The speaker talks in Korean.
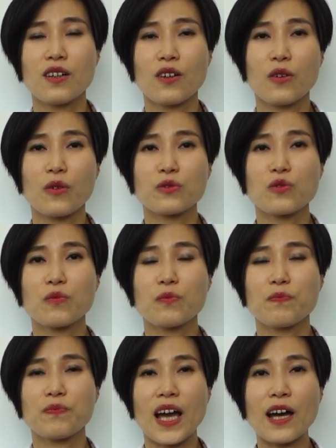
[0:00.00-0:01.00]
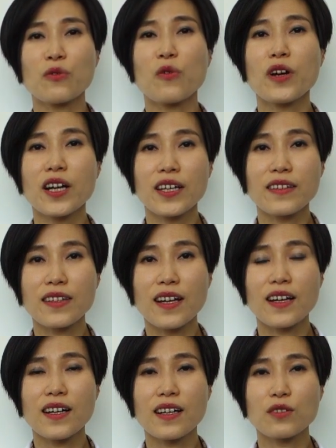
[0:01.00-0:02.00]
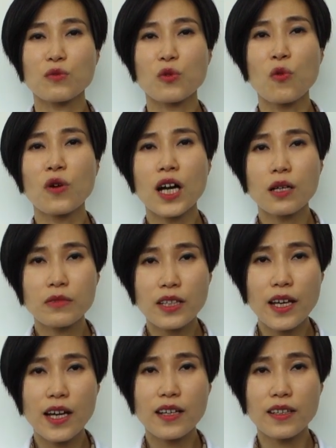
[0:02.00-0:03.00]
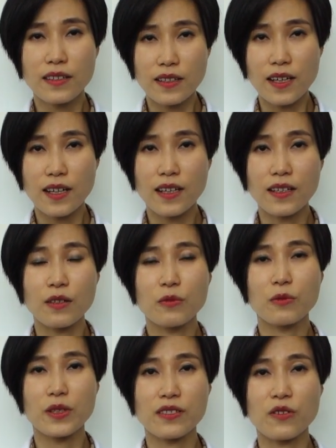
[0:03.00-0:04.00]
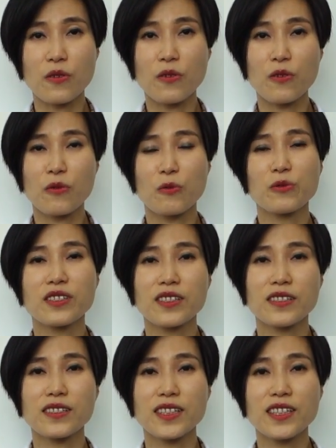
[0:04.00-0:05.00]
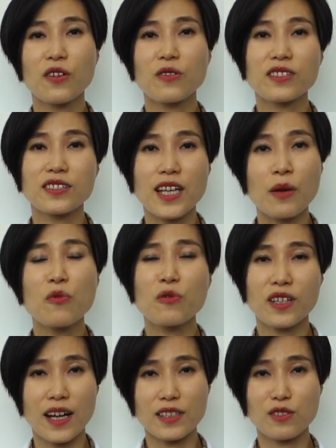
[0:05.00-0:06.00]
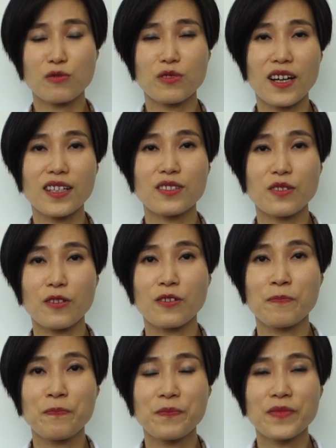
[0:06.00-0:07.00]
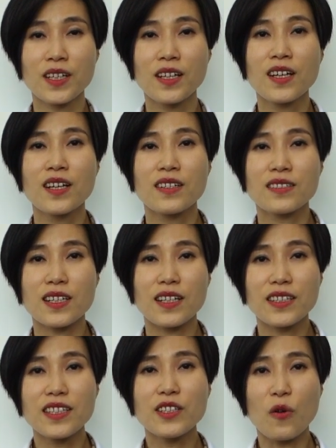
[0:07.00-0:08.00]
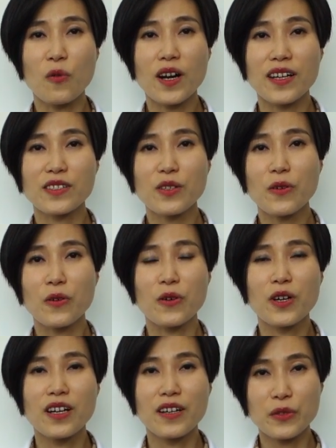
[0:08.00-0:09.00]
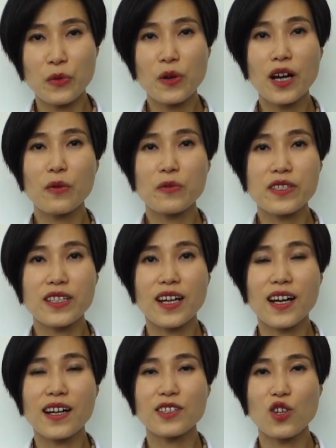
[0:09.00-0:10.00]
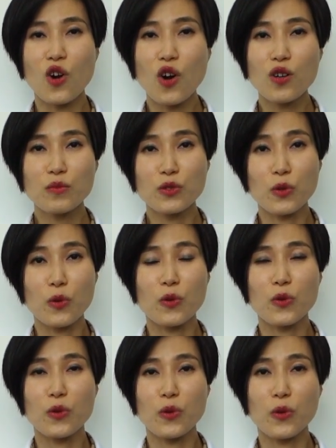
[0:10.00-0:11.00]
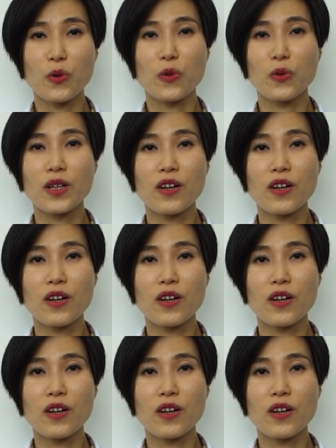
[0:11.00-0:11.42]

어, 좀 나눠야겠다, 좀 공감을 해야겠다라고 해서 오늘 이거를 제목을 가지고 나왔어요. 자, 이 영화에서 송강호 씨가 처음으로 어,